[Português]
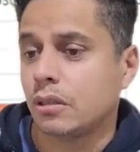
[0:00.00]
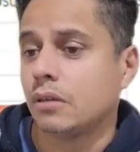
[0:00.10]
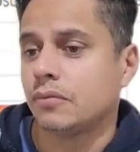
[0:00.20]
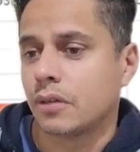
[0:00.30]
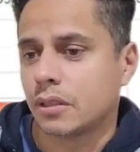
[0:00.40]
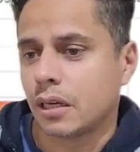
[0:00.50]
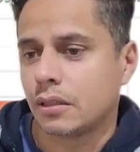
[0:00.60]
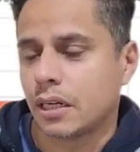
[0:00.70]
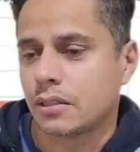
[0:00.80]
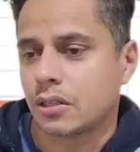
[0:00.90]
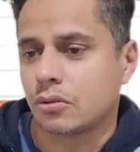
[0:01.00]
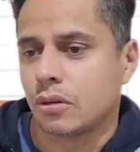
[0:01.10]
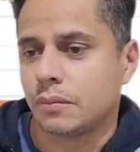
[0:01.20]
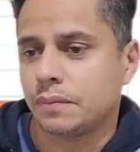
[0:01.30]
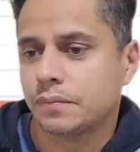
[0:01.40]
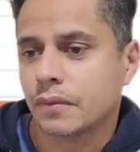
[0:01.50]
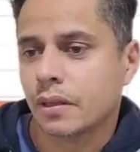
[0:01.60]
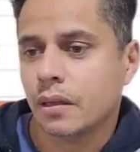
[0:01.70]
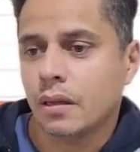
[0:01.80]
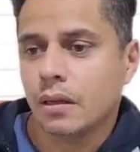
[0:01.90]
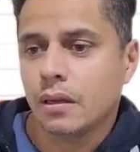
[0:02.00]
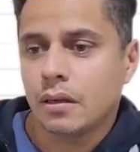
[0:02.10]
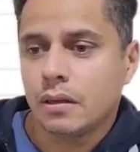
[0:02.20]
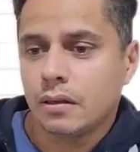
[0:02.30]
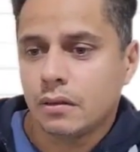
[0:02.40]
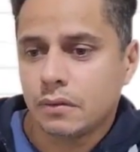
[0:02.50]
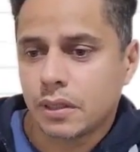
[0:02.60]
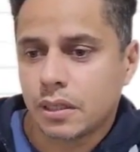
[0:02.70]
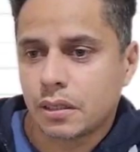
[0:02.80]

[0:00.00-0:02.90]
Ah, ficou até interessante o nome. Vamos ver